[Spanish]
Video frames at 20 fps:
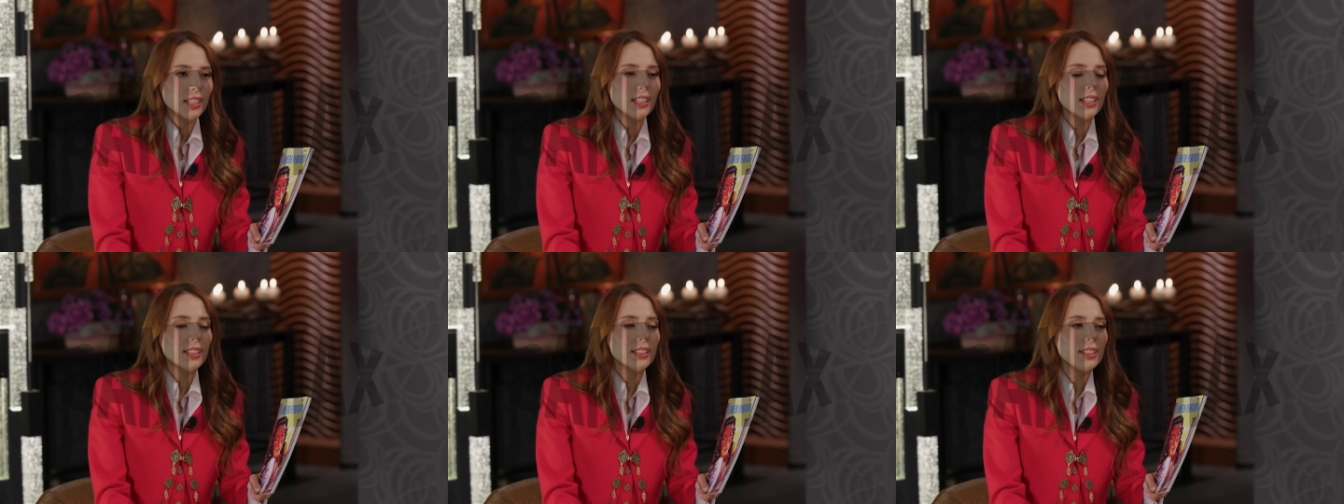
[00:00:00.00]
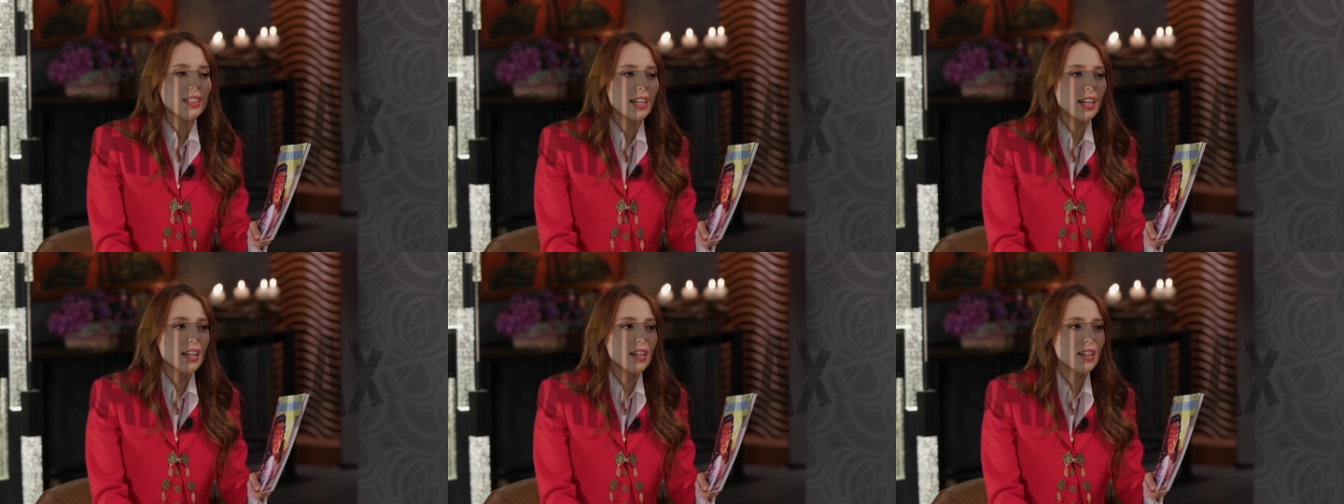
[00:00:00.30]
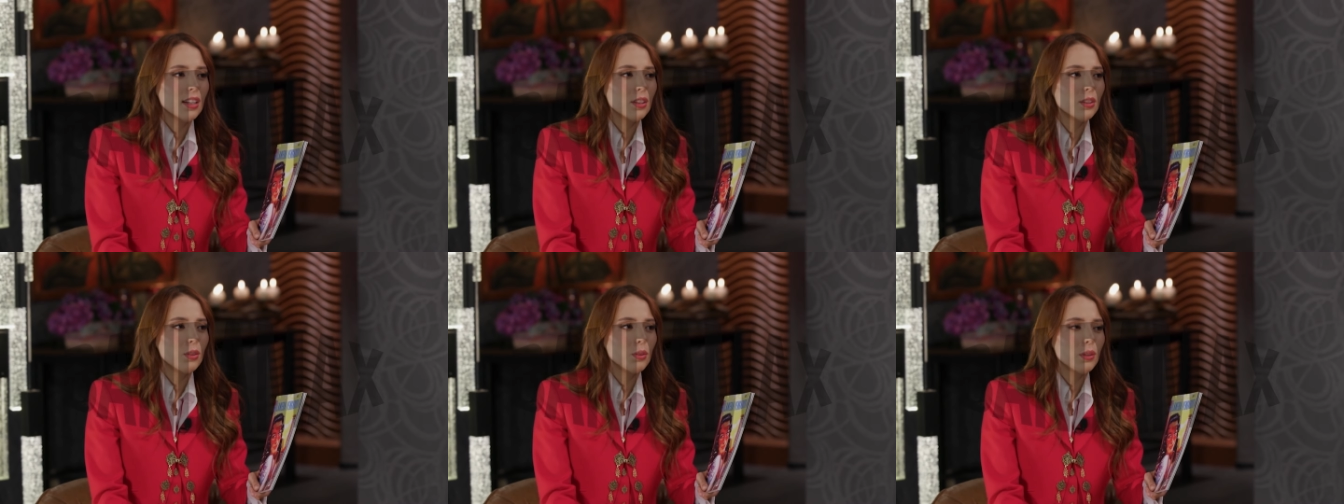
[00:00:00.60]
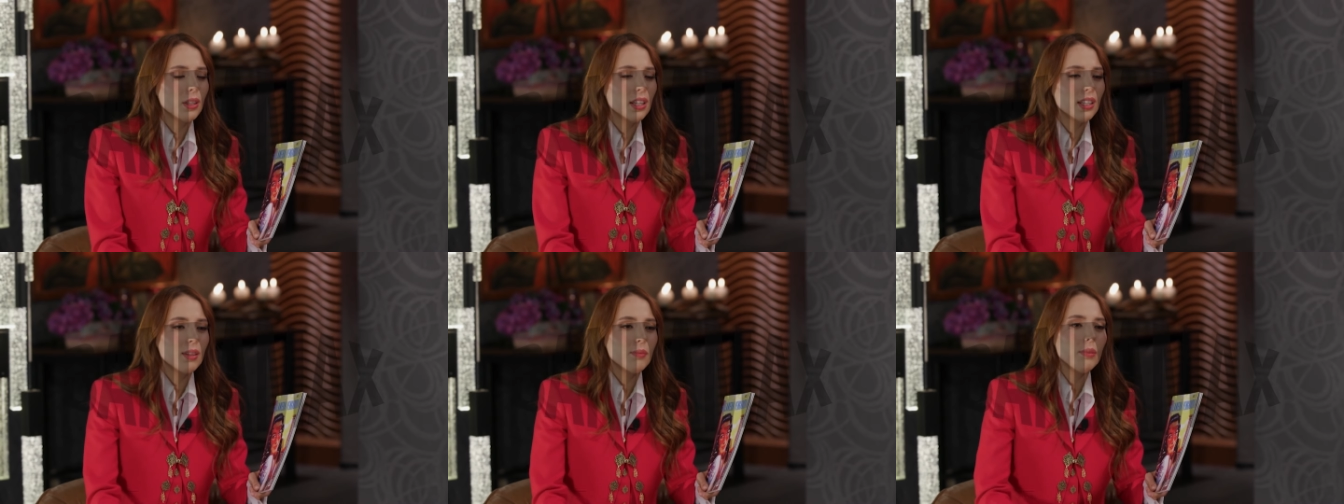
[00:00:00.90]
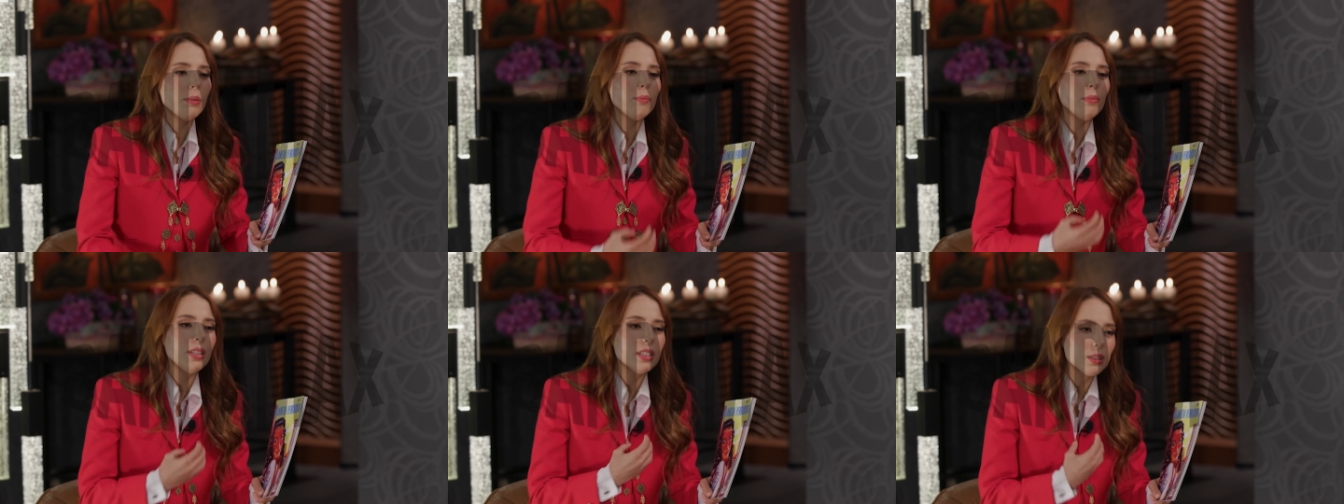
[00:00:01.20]
y de estar a la altura de
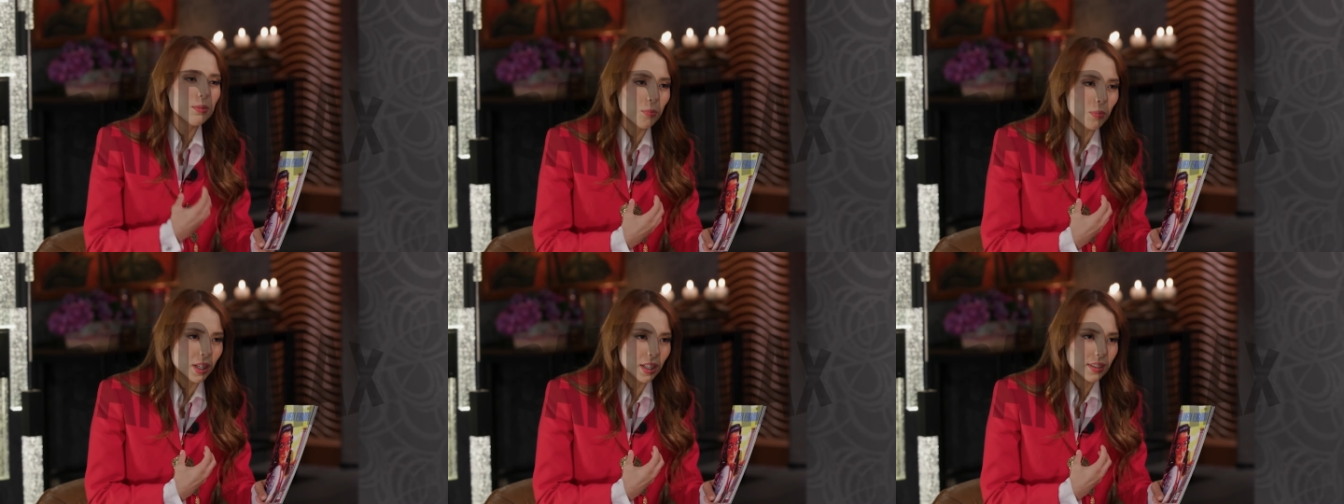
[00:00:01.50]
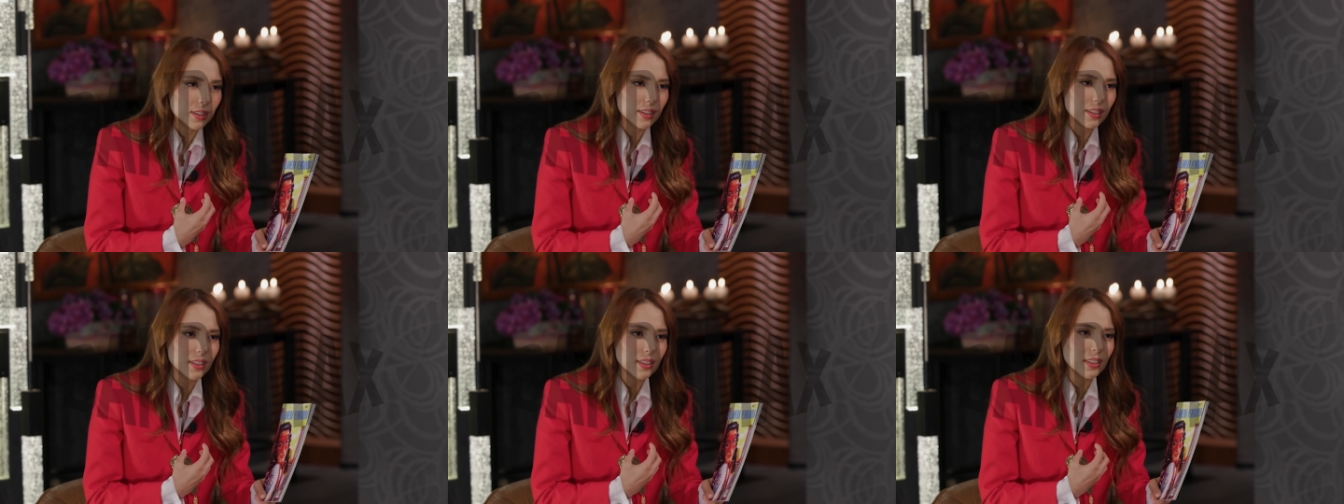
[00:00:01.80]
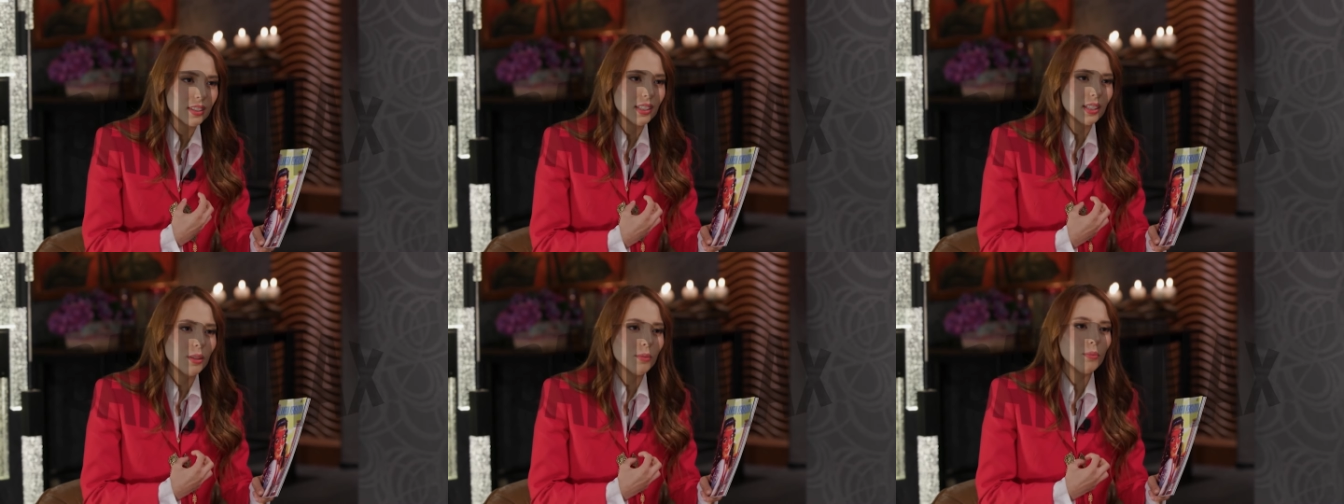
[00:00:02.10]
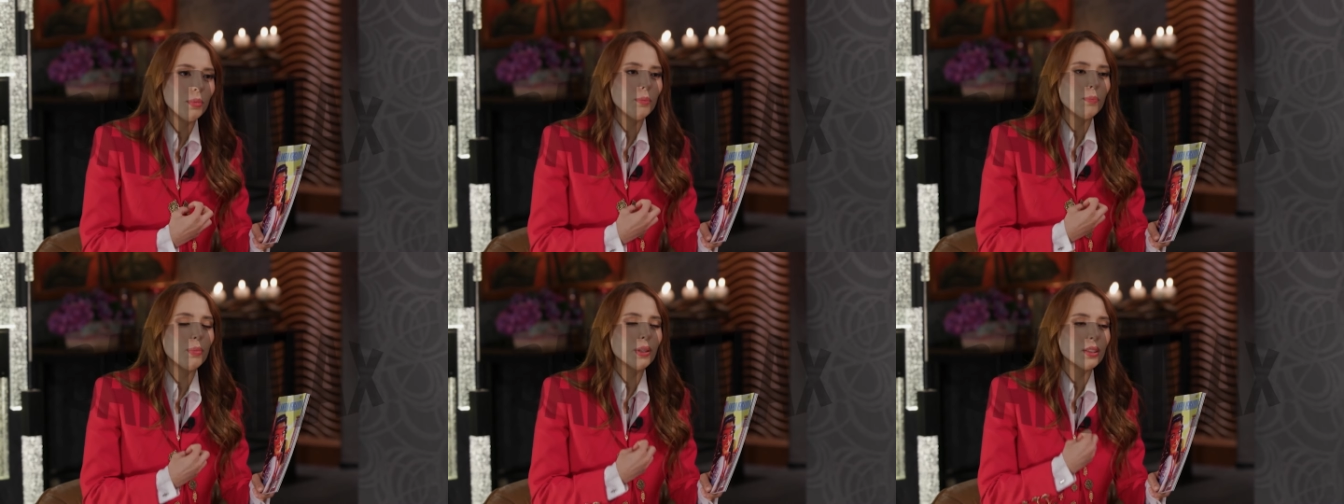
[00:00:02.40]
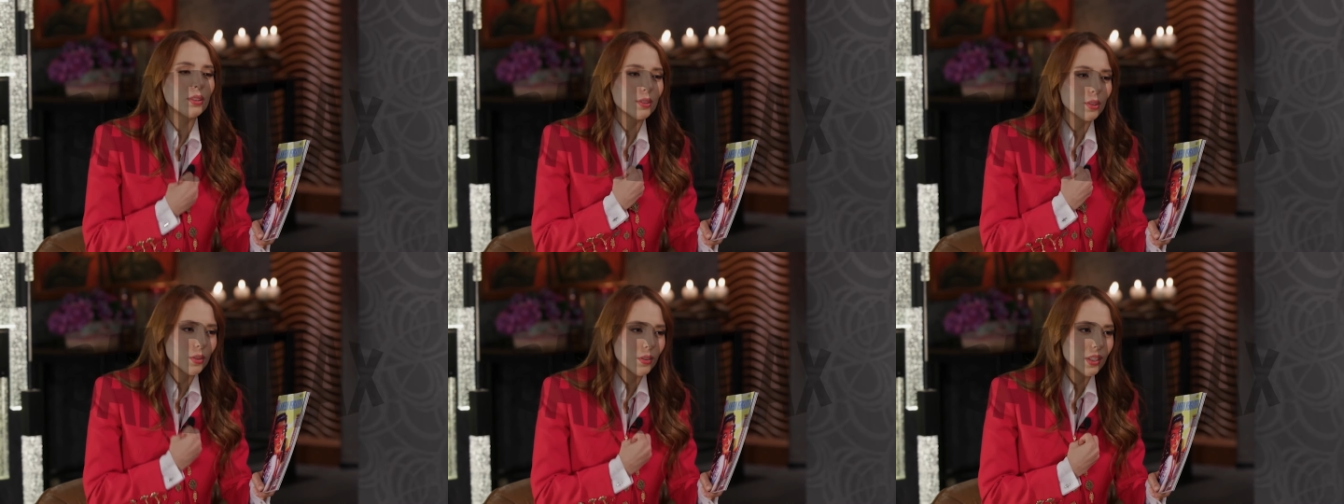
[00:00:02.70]
mí misma, de mi
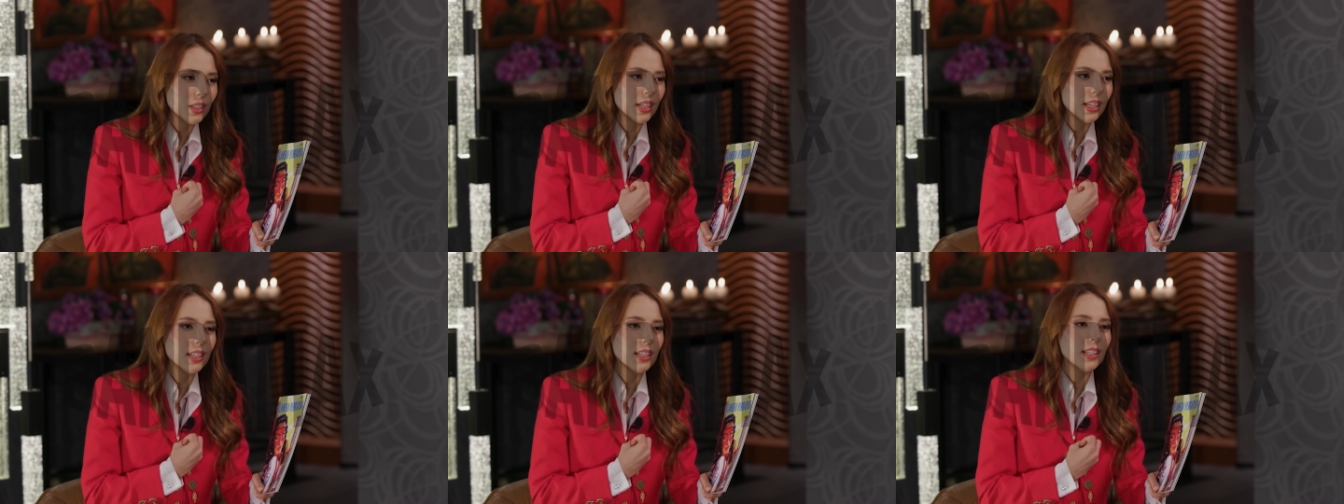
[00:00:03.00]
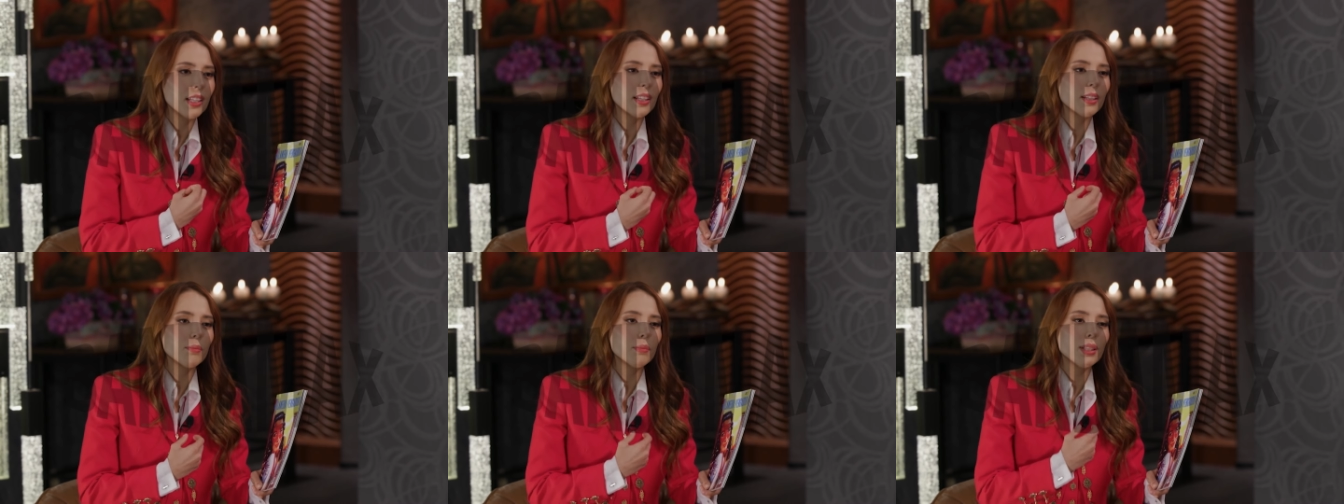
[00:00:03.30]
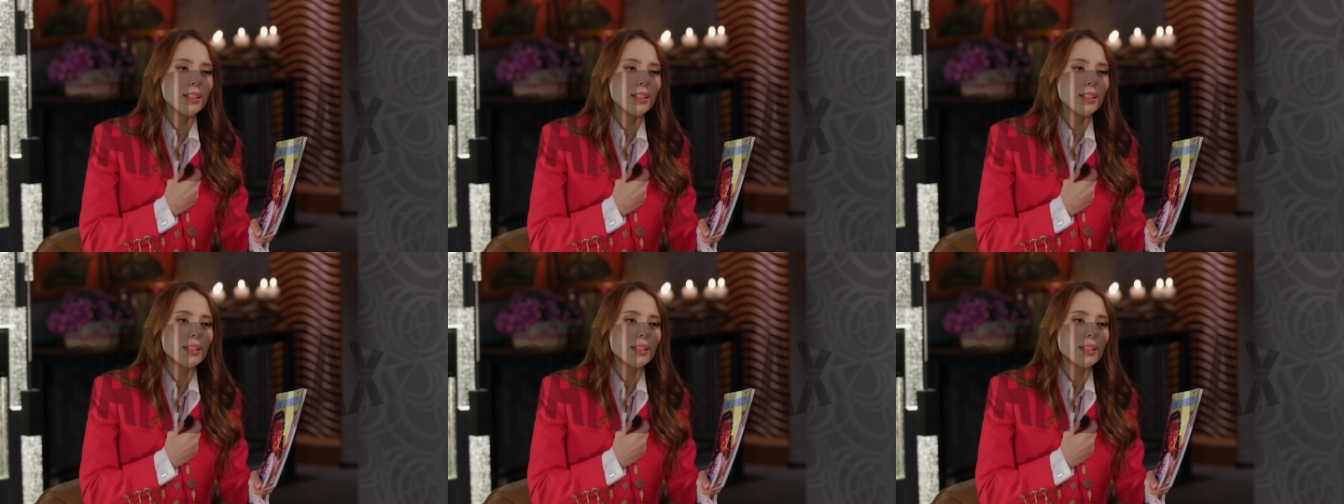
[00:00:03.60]
persona, de